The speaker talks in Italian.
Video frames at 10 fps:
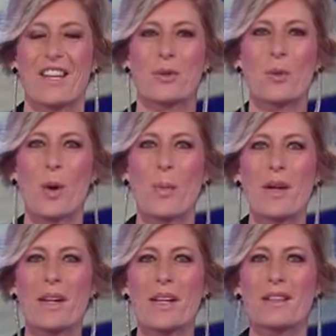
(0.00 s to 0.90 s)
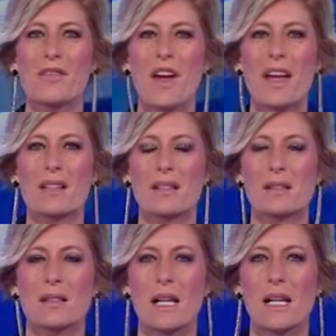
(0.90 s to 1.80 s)
Dunque, per
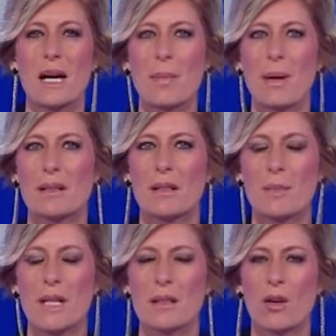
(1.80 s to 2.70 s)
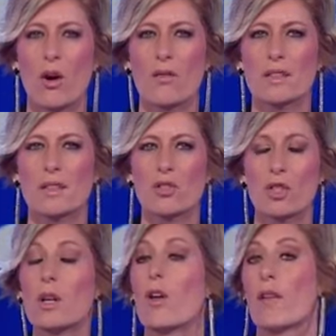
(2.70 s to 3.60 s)
difendersi dalla pandemia da
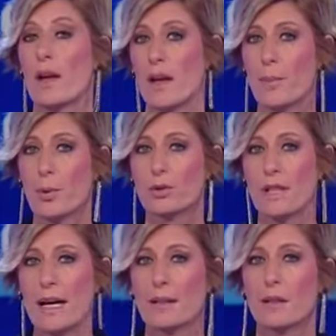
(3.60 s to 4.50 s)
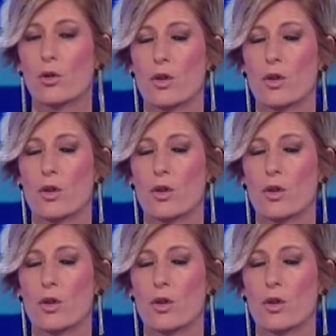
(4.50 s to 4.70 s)
Covid-19 è importante,